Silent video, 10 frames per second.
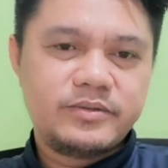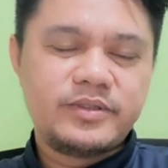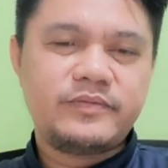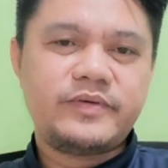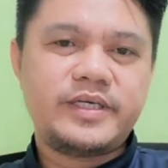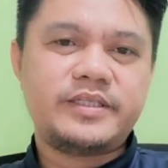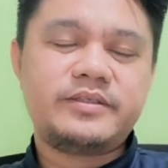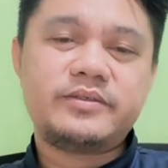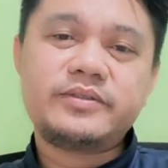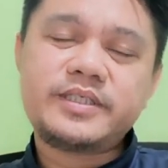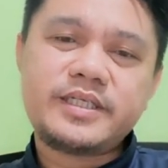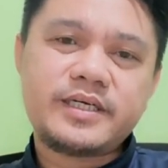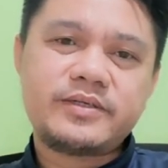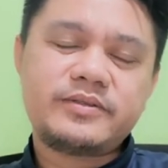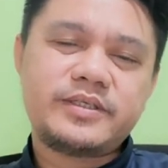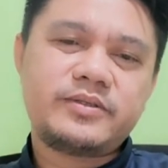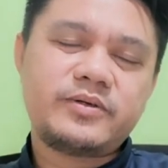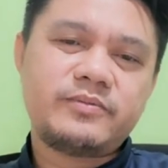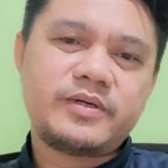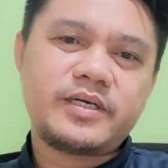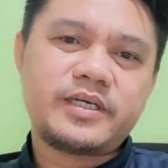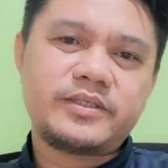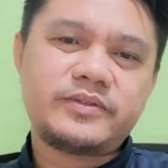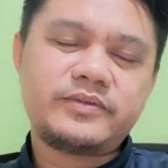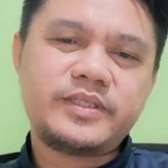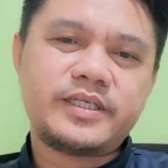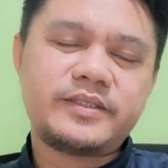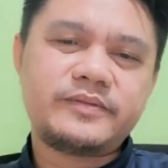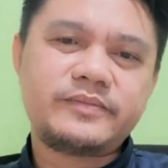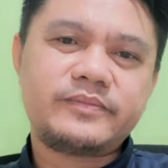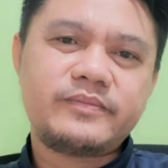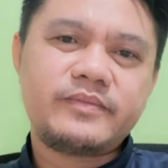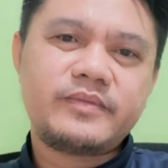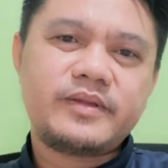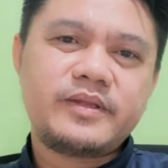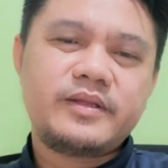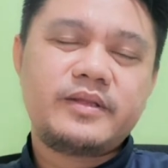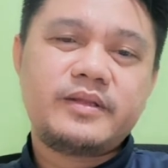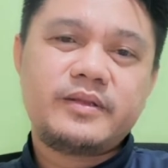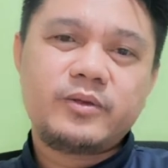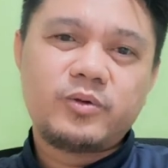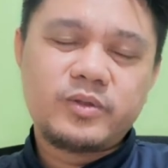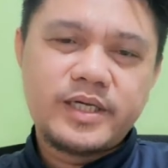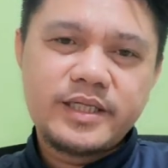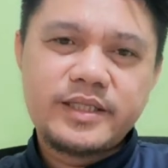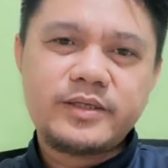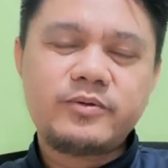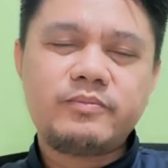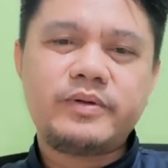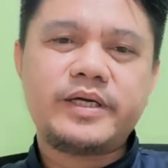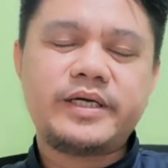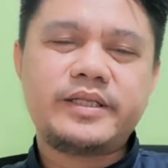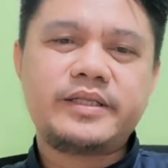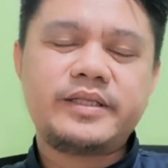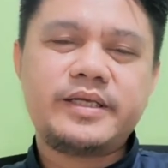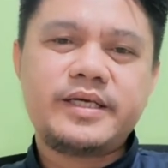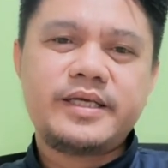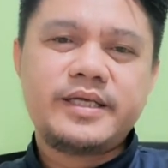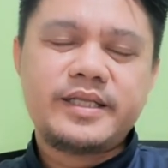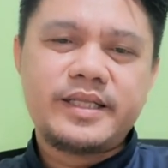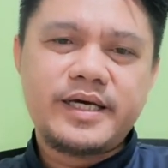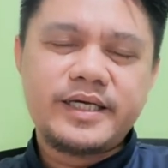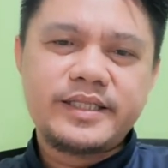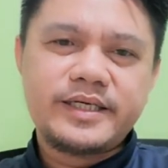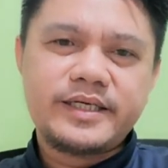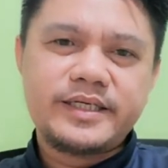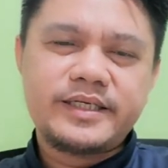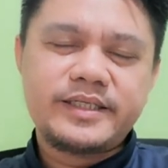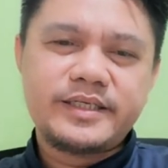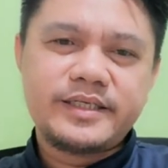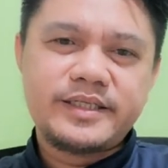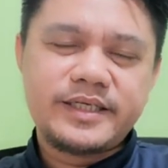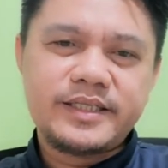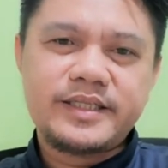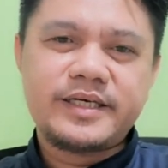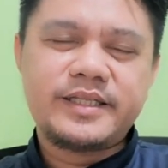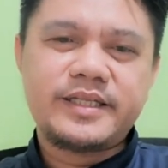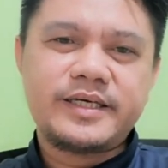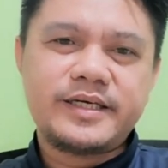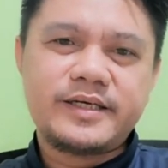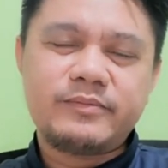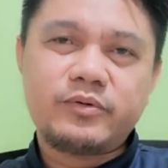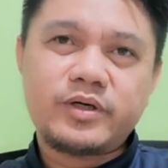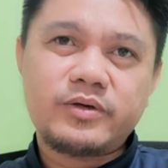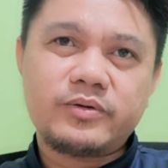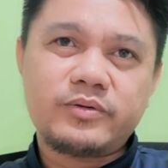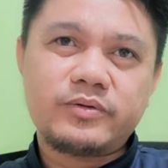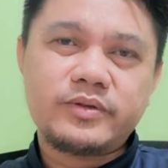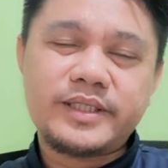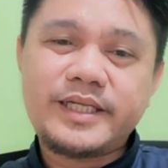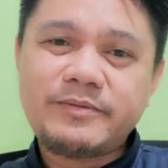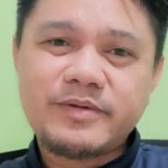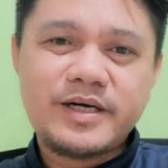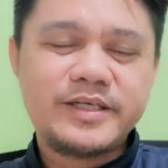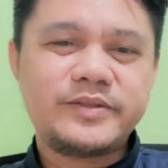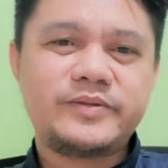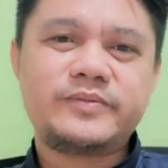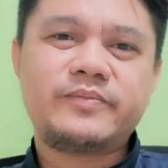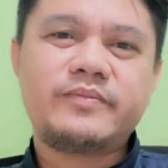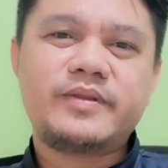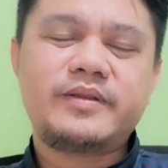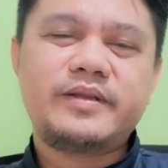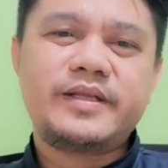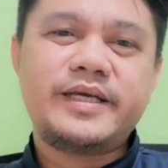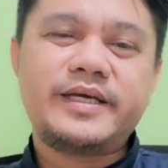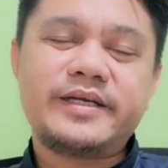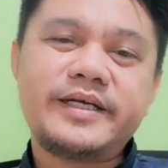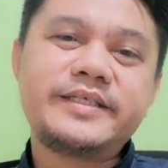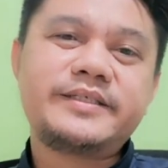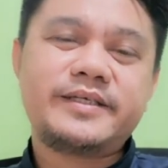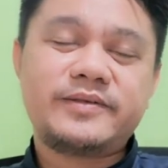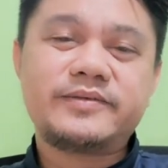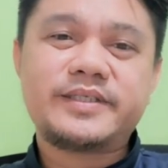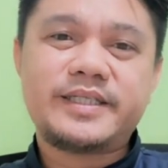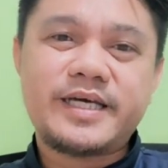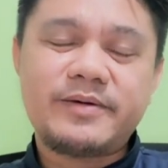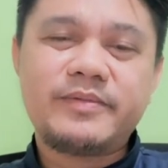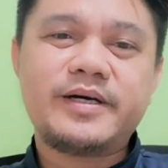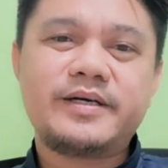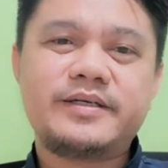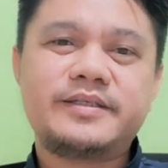to the faith. So, unsa na karon sa to mga kaigsuunan? Kung naatay complain, naatay na nakitaan na mura o dili maayo, erase nato sa tama